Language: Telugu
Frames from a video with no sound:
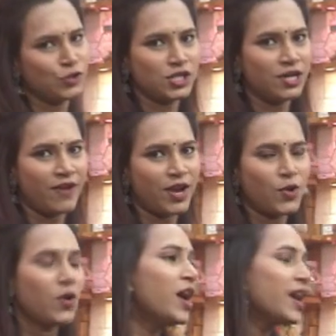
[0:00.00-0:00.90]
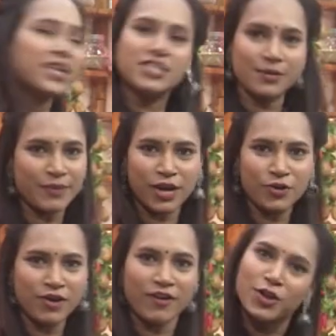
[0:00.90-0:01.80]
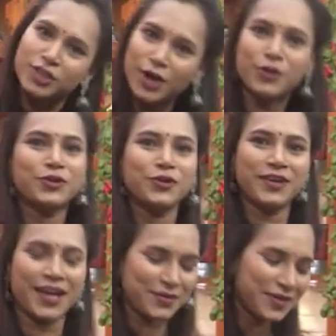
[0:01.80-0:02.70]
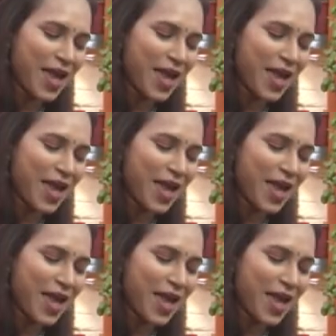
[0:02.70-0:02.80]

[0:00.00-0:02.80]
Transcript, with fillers: కూర్చున్న వాళ్ళు కిచెన్ పక్కన ఉన్న వాళ్ళు దగ్గుతూ ఉంటారు